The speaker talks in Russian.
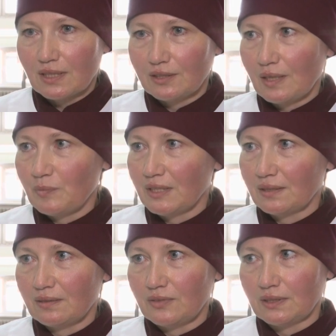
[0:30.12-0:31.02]
Для меня,
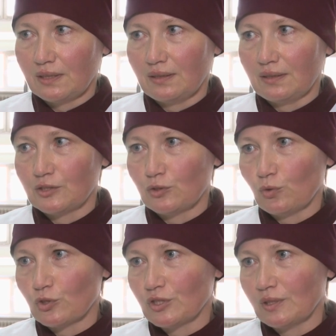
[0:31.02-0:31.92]
наверное,
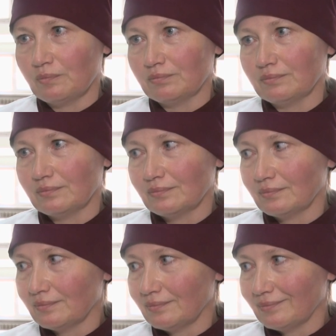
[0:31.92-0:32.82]
сложным
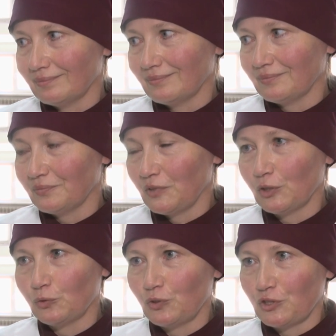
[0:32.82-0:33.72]
нету
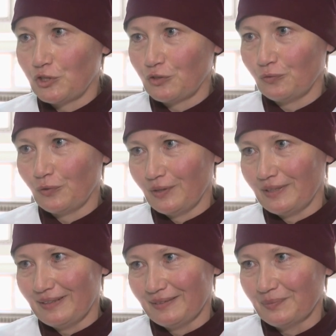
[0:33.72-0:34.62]
ничего.
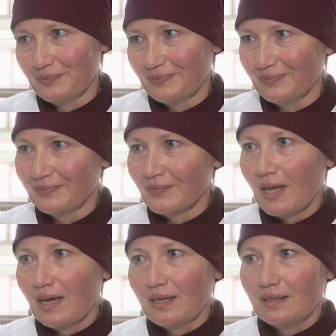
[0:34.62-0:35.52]

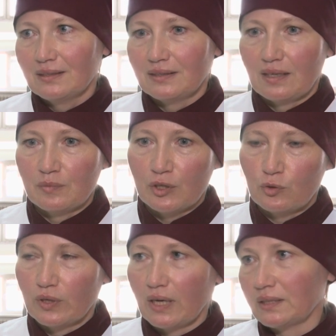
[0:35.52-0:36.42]
Я могу
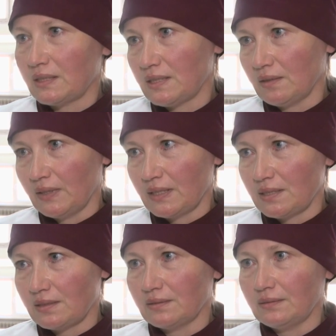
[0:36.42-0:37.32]
как рисовать,
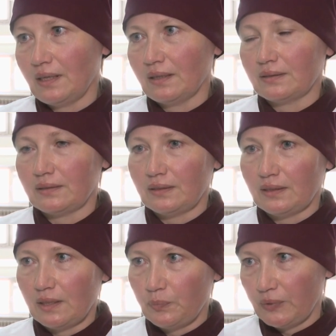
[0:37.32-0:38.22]
так и
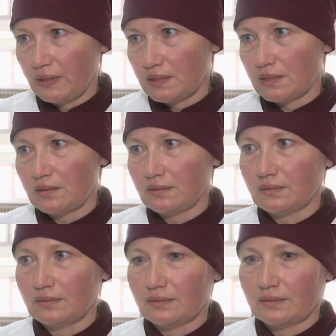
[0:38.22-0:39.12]
лепить,
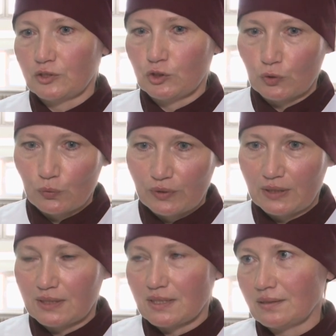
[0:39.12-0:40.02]
э,
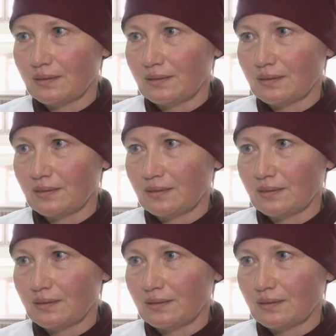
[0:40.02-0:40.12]
строить.